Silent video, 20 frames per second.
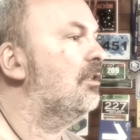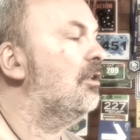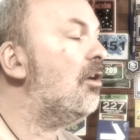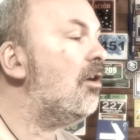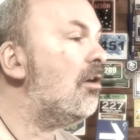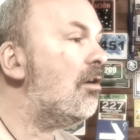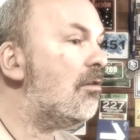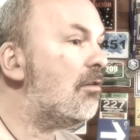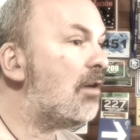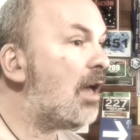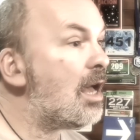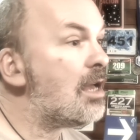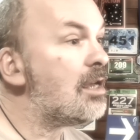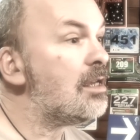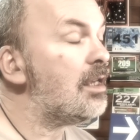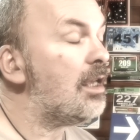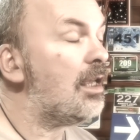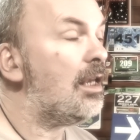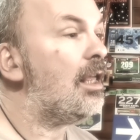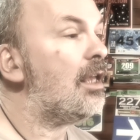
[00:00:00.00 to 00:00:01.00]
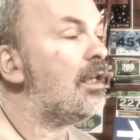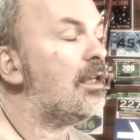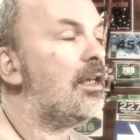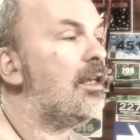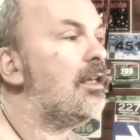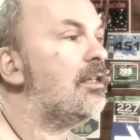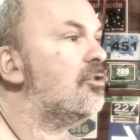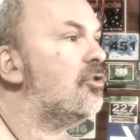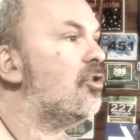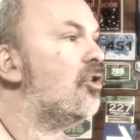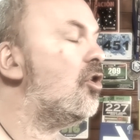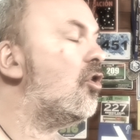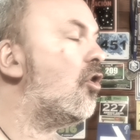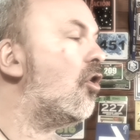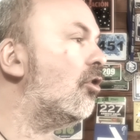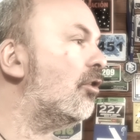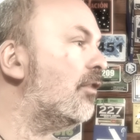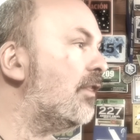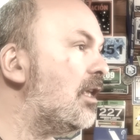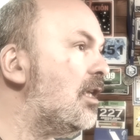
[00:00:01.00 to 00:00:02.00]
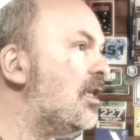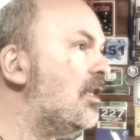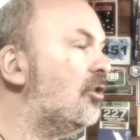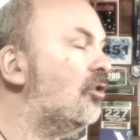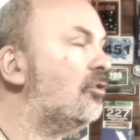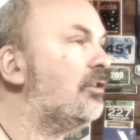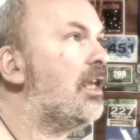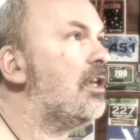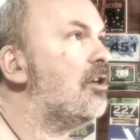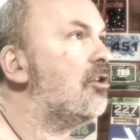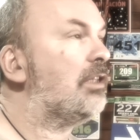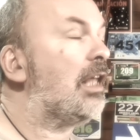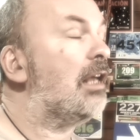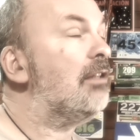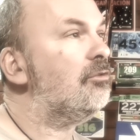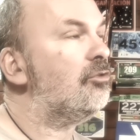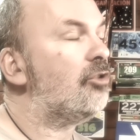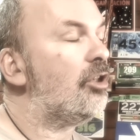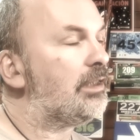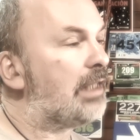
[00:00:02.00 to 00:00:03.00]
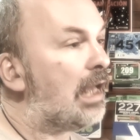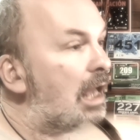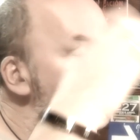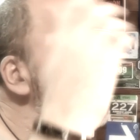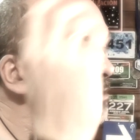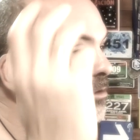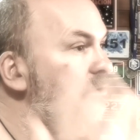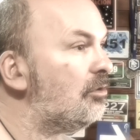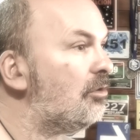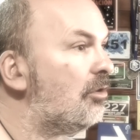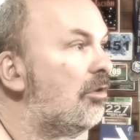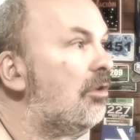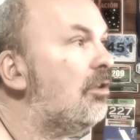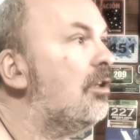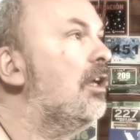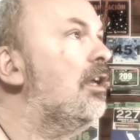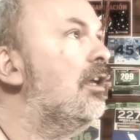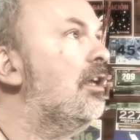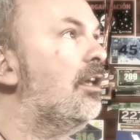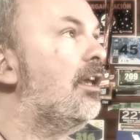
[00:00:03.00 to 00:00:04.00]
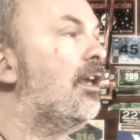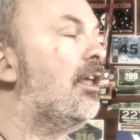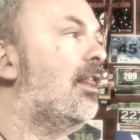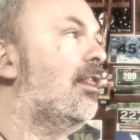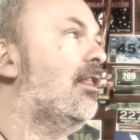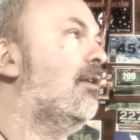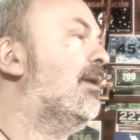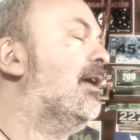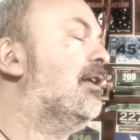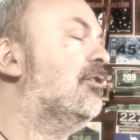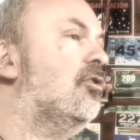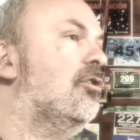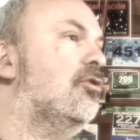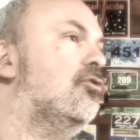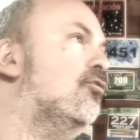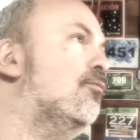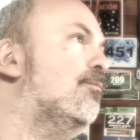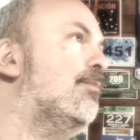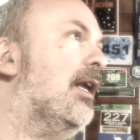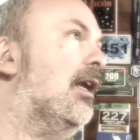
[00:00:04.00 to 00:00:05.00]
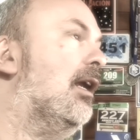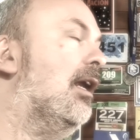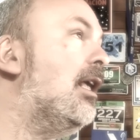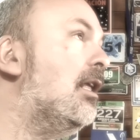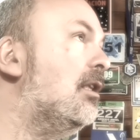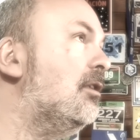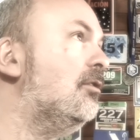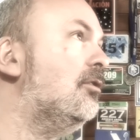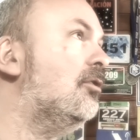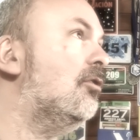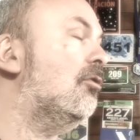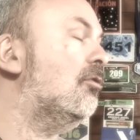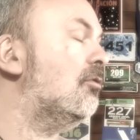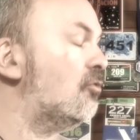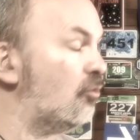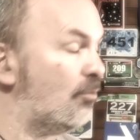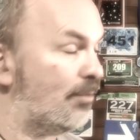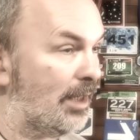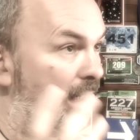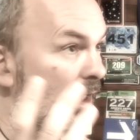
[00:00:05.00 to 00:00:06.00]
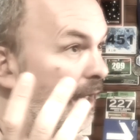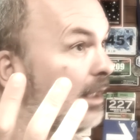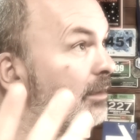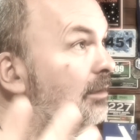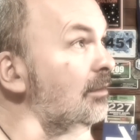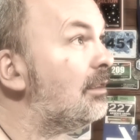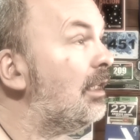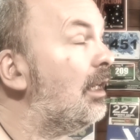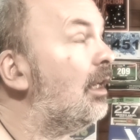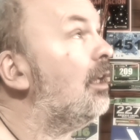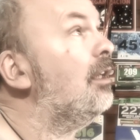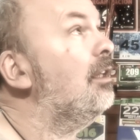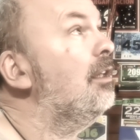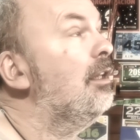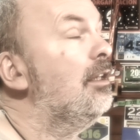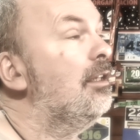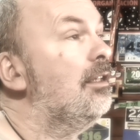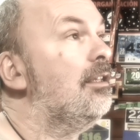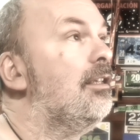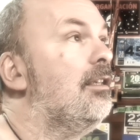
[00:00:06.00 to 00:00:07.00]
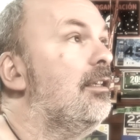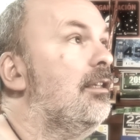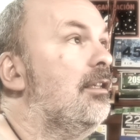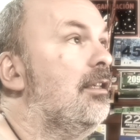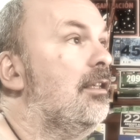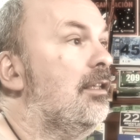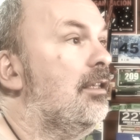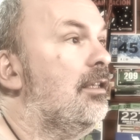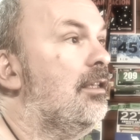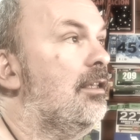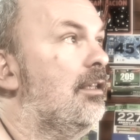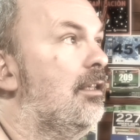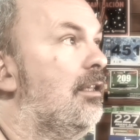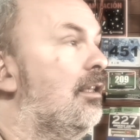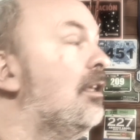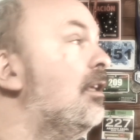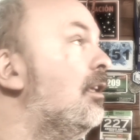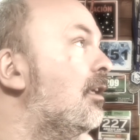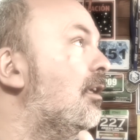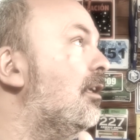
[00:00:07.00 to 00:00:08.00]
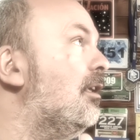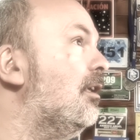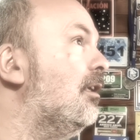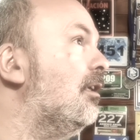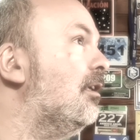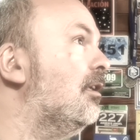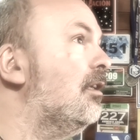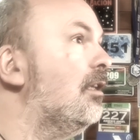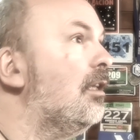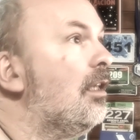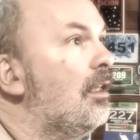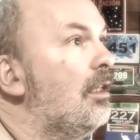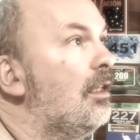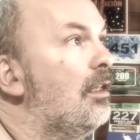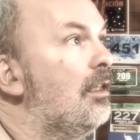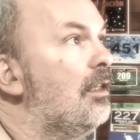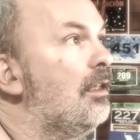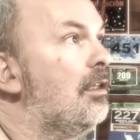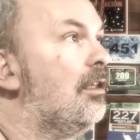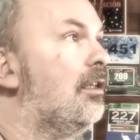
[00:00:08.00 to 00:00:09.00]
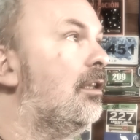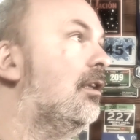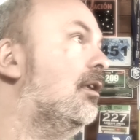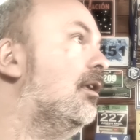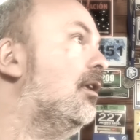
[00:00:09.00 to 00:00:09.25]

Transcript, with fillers: No, Ángel, es que soy gordito, tengo tanto y tanto, además soy súper lento, súper lenta y, y, y,